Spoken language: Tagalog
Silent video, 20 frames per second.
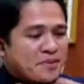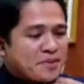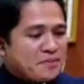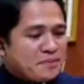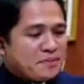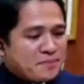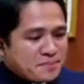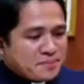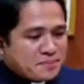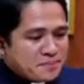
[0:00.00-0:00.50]

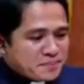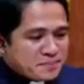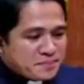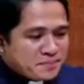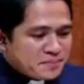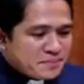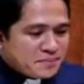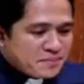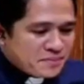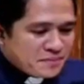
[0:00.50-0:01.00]
mm
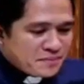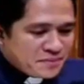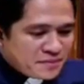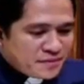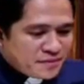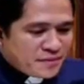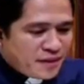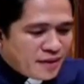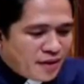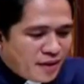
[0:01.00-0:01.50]

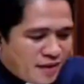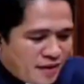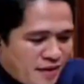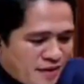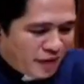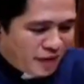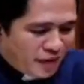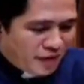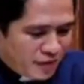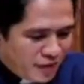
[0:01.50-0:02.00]
ah,
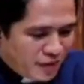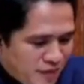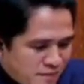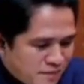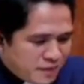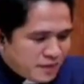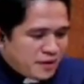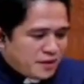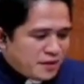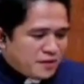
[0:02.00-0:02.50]
excited
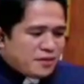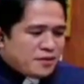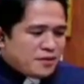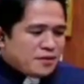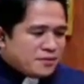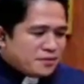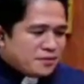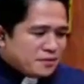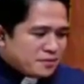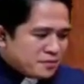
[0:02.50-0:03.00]
naman ako
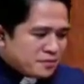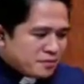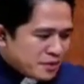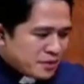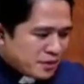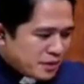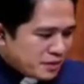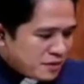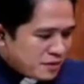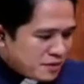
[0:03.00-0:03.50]

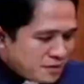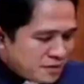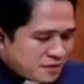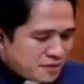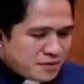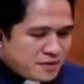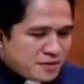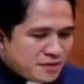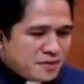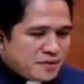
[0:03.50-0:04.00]
pero
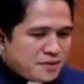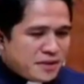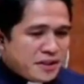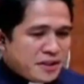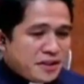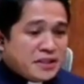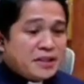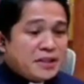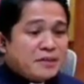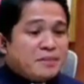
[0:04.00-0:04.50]

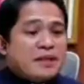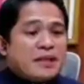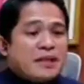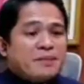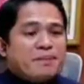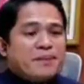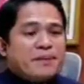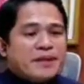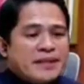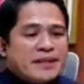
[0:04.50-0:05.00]
hindi
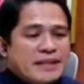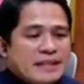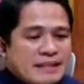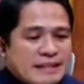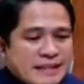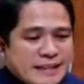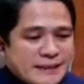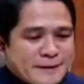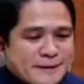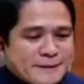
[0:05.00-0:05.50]

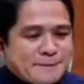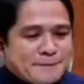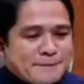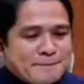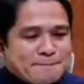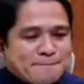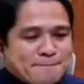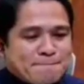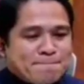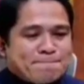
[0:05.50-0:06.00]
pinapakita
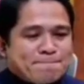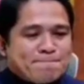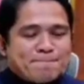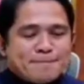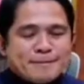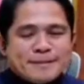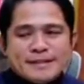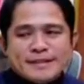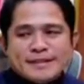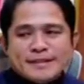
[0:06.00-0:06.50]
mm.
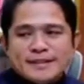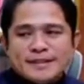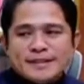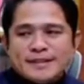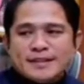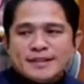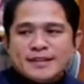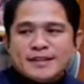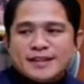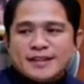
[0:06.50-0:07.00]

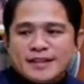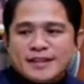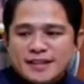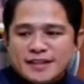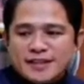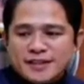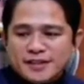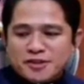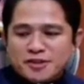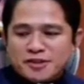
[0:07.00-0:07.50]

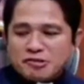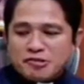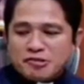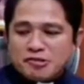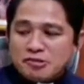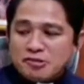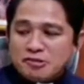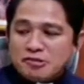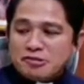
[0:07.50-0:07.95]
uh, so